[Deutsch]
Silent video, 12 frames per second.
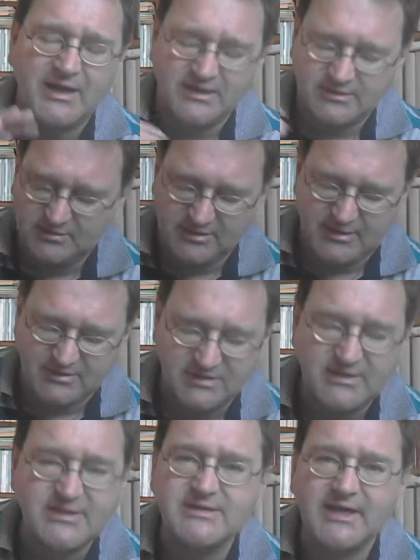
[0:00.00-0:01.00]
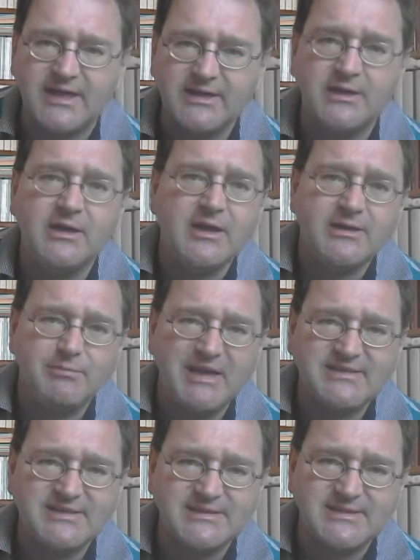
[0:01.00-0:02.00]
mag, kann ich diese Reihe
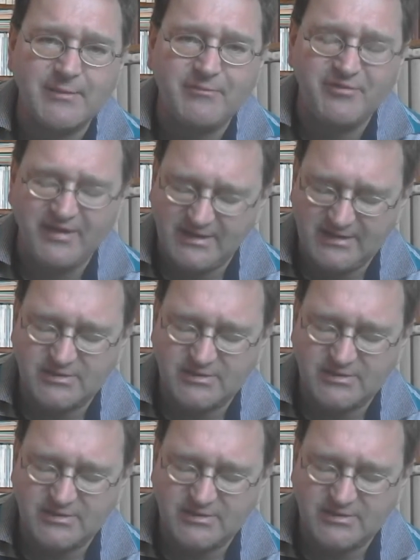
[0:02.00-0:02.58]
bestens empfehlen,